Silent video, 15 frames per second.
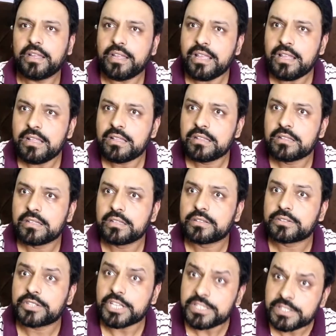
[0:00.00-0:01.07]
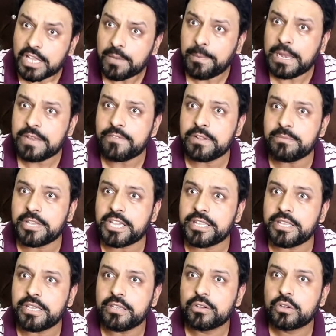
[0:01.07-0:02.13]
हैं तेईस साल पहले फिल्म
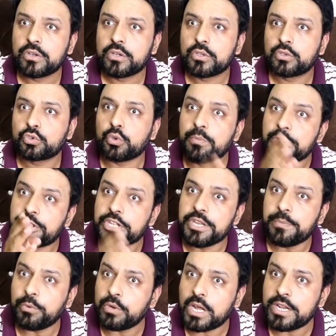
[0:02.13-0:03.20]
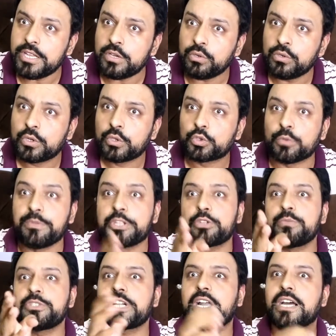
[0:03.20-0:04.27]
देखी थी तुम इतनी पुरानी हो तुमने
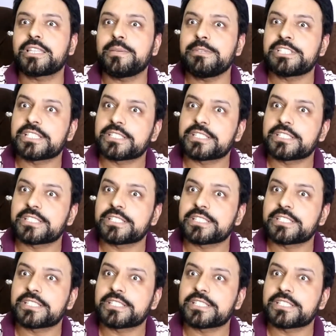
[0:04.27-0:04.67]
तो मुझे कहा था मैं